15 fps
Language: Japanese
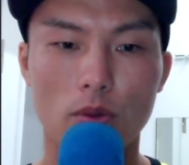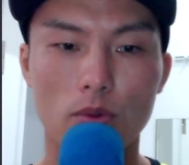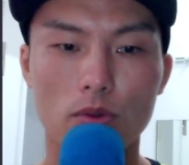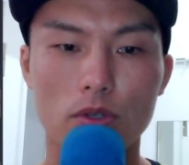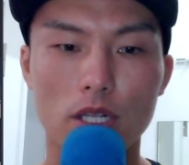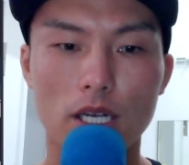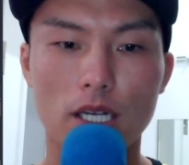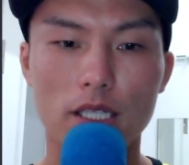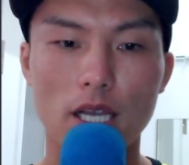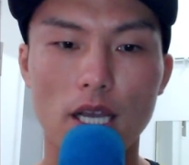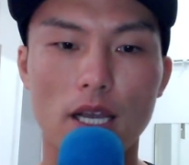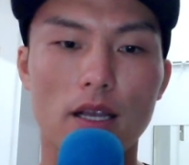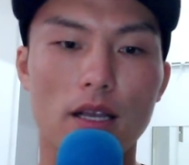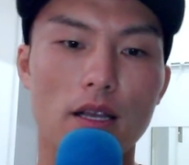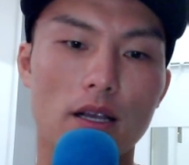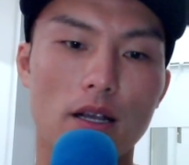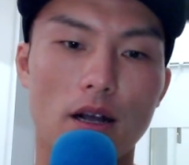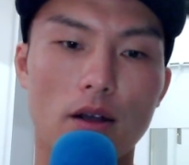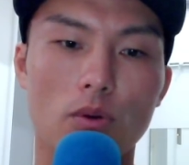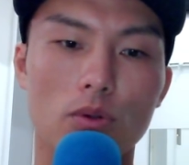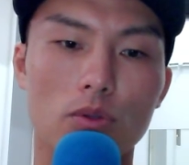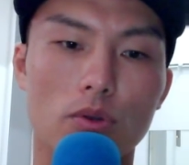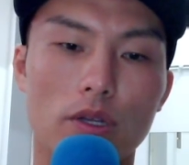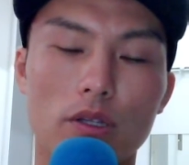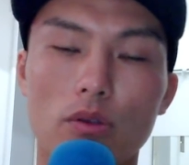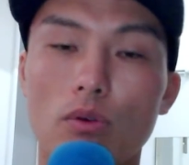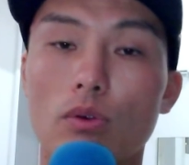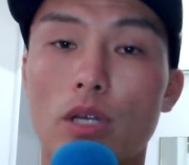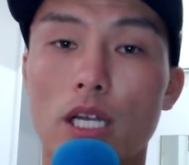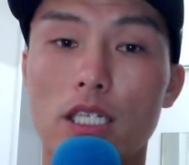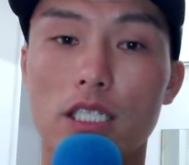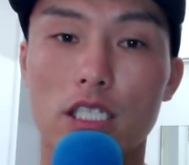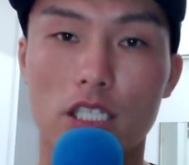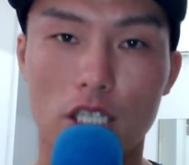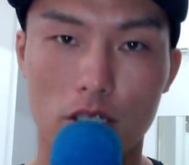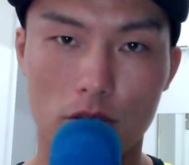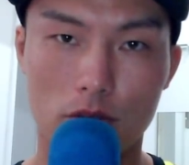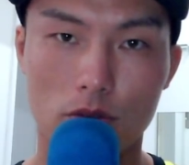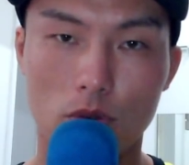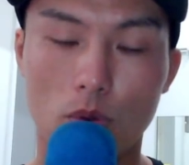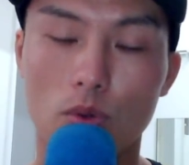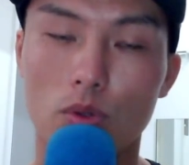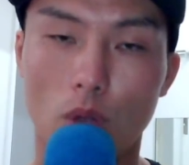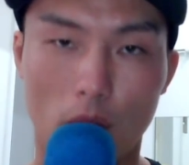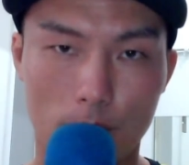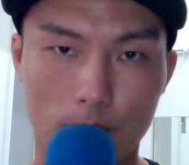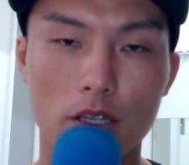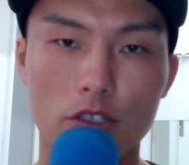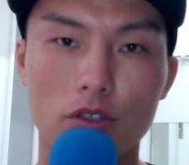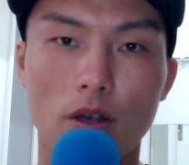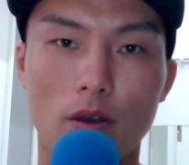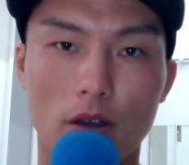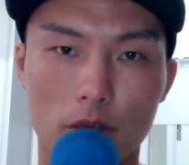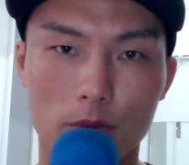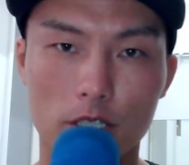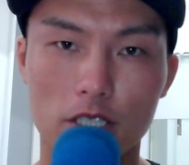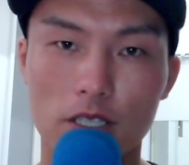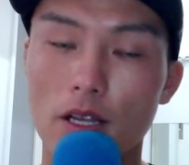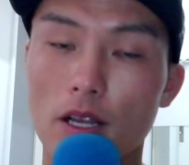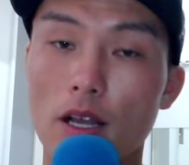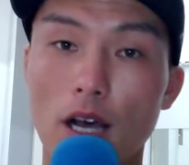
この中で下降トレンドを形成しているところというのが分かります。